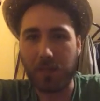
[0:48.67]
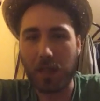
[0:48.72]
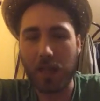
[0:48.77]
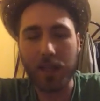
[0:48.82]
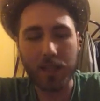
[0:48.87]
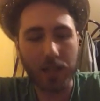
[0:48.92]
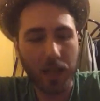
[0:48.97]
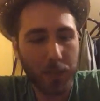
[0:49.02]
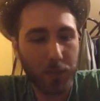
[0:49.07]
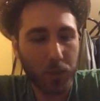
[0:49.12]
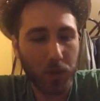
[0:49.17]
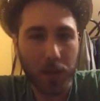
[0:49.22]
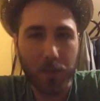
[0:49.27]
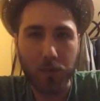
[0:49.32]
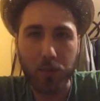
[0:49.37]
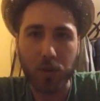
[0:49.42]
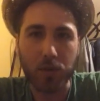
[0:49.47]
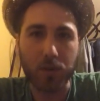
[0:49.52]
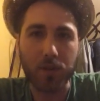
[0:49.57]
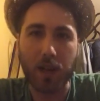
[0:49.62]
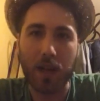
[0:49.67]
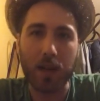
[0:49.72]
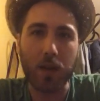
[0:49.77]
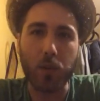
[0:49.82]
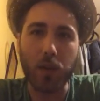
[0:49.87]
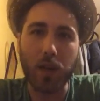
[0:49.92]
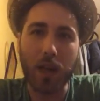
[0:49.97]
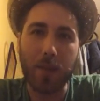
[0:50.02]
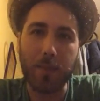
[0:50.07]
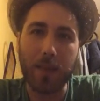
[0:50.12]
Il Napoli può
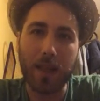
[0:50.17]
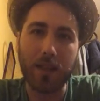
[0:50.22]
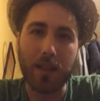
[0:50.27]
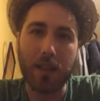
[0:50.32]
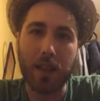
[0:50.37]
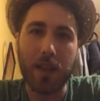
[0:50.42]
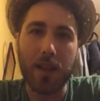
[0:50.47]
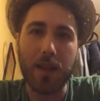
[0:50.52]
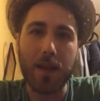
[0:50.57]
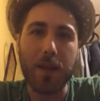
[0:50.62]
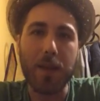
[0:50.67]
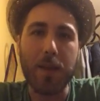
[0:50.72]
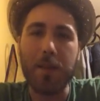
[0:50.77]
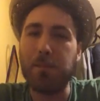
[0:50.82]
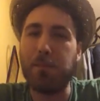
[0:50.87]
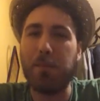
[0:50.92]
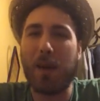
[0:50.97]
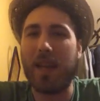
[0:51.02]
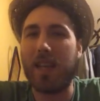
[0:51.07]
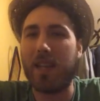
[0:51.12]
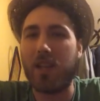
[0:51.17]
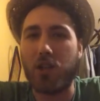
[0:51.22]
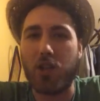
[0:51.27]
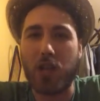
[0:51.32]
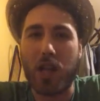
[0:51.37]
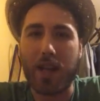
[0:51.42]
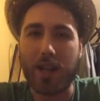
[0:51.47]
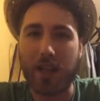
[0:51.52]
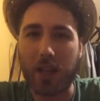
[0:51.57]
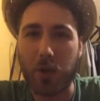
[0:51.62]
tranquillamente
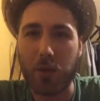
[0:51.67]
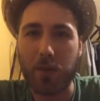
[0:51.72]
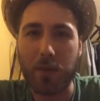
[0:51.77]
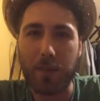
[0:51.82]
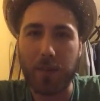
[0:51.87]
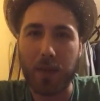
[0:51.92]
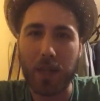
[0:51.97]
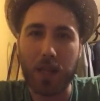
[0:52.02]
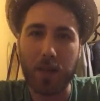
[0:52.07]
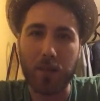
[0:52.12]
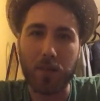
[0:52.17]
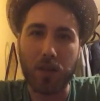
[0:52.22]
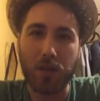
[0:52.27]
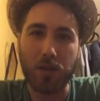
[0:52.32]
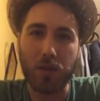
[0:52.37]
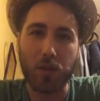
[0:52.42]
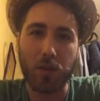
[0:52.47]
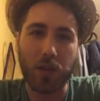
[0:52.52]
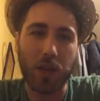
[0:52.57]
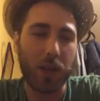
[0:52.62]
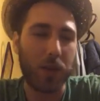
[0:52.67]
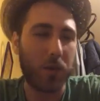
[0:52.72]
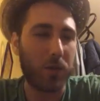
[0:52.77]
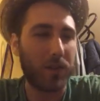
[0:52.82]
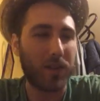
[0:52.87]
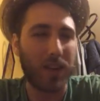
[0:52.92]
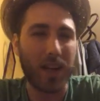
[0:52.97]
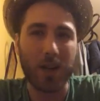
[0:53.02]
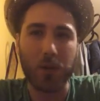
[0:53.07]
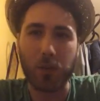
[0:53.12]
pareggiare come minimo a Torino,
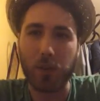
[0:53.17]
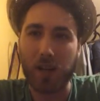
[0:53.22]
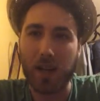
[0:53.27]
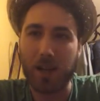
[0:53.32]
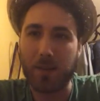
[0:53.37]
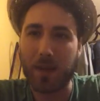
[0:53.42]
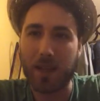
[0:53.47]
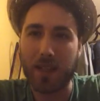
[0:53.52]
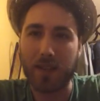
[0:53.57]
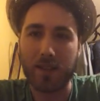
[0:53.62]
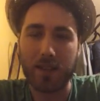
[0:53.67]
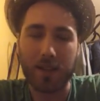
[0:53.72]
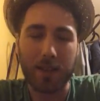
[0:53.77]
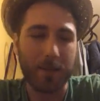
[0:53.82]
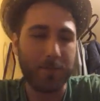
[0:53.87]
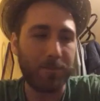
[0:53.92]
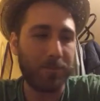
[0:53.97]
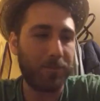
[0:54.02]
tranquillamente.